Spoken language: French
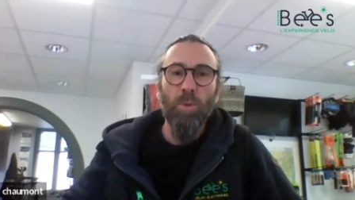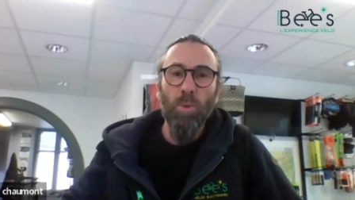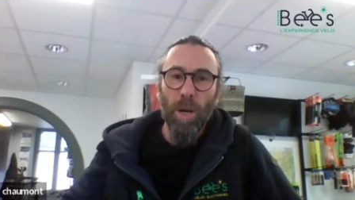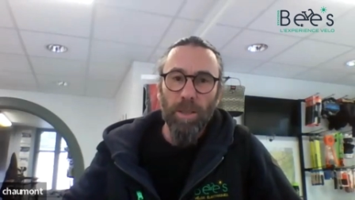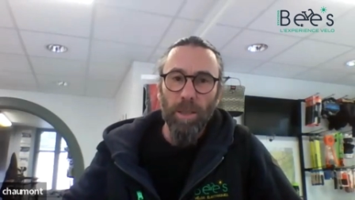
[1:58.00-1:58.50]

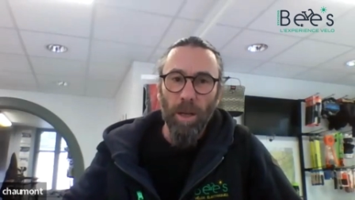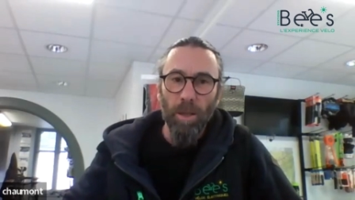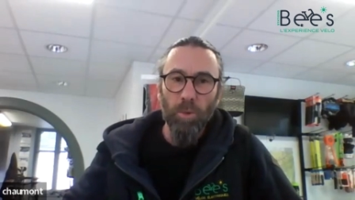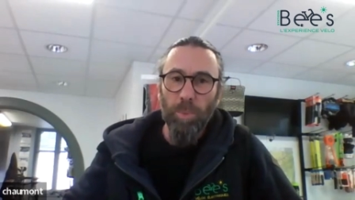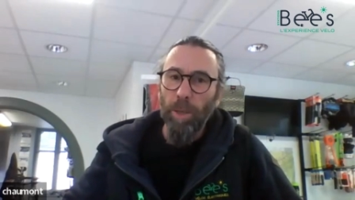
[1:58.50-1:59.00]
loisir.
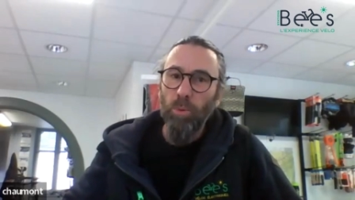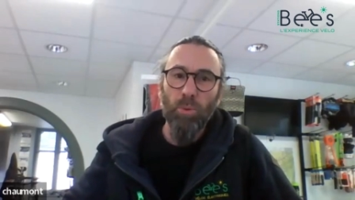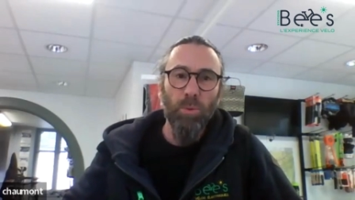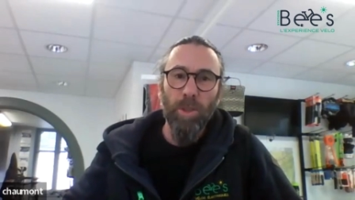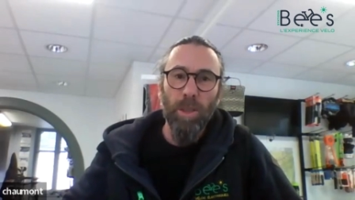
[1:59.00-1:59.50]
Je suis pas du
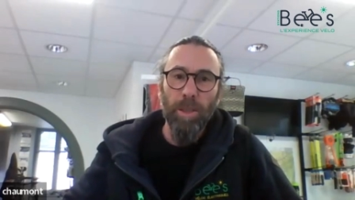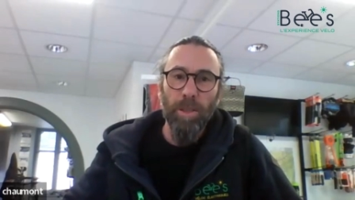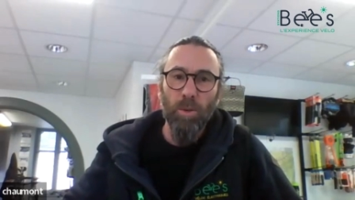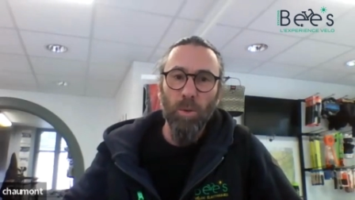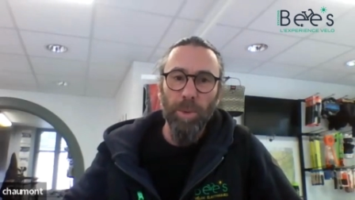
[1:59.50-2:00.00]
tout
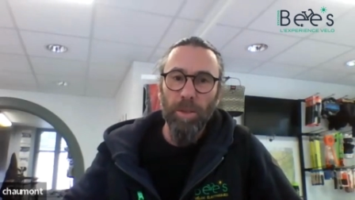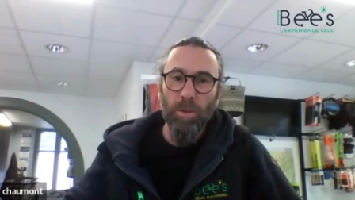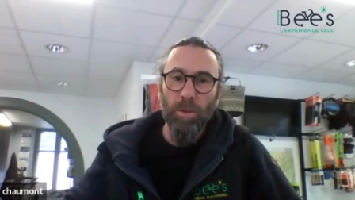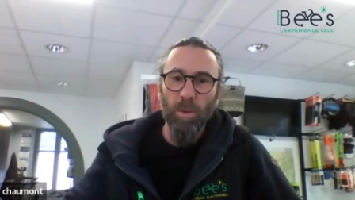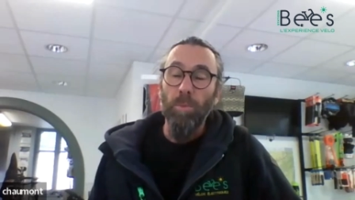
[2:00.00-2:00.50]
cycliste
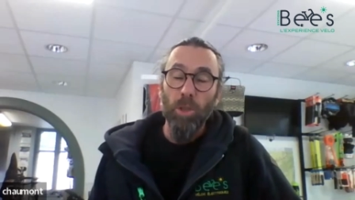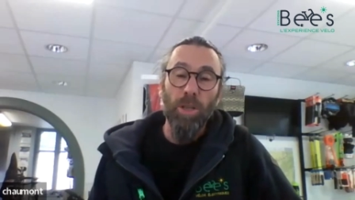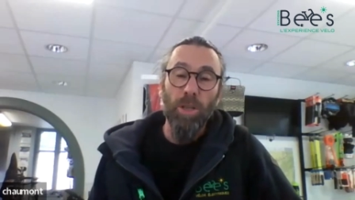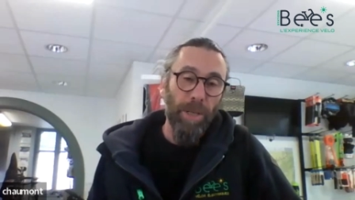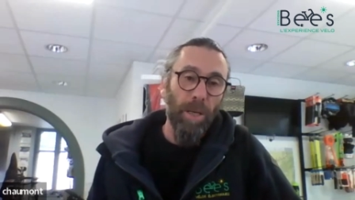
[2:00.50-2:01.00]
compétition. Moi, je
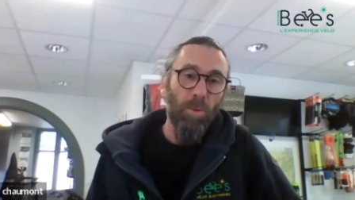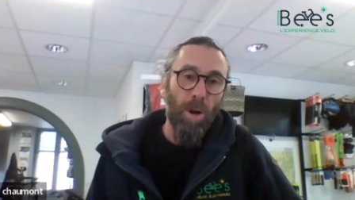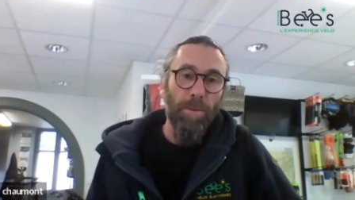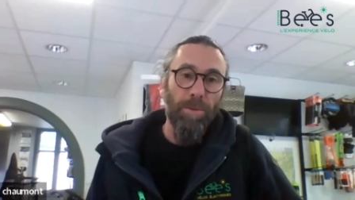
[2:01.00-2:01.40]
l'ai fait la Loire à